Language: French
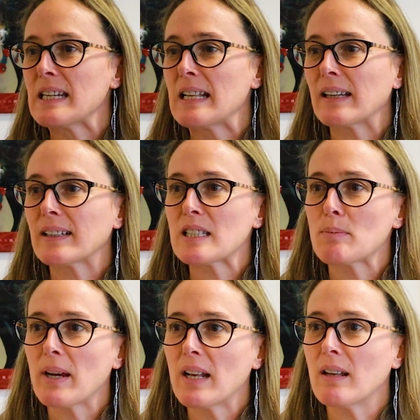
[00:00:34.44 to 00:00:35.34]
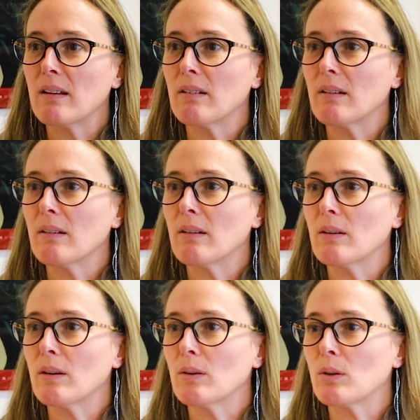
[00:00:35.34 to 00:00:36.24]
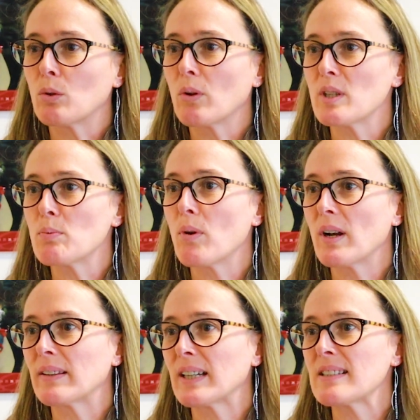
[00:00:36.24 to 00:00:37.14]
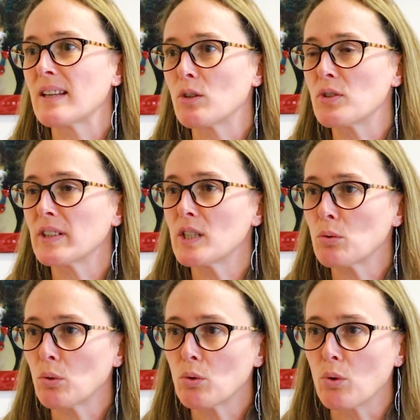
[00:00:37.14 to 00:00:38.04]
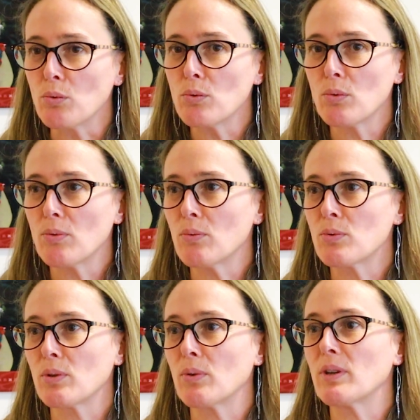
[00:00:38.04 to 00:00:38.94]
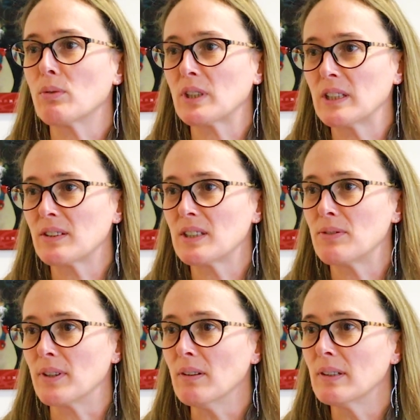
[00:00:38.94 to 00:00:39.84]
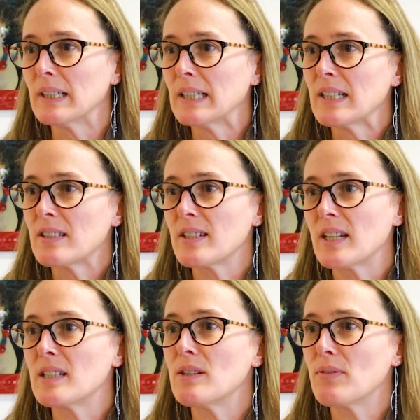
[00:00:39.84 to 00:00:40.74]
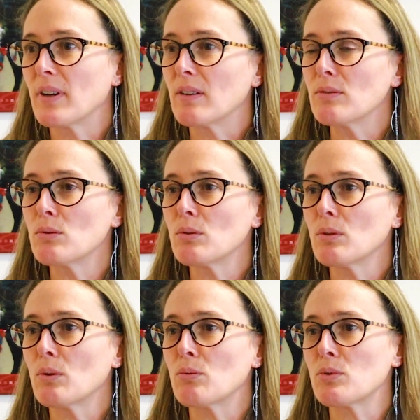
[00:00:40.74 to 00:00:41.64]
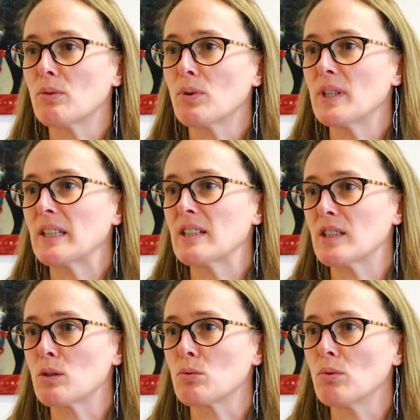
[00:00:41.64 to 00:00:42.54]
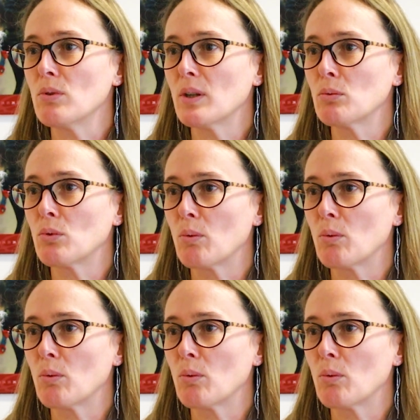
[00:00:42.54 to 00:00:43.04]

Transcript: Si l'adresse mail euh, correspond à l'adresse enregistrée sur le compte, on va vous envoyer votre identifiant. Si elle est différente, on vous envoie une attestation à nous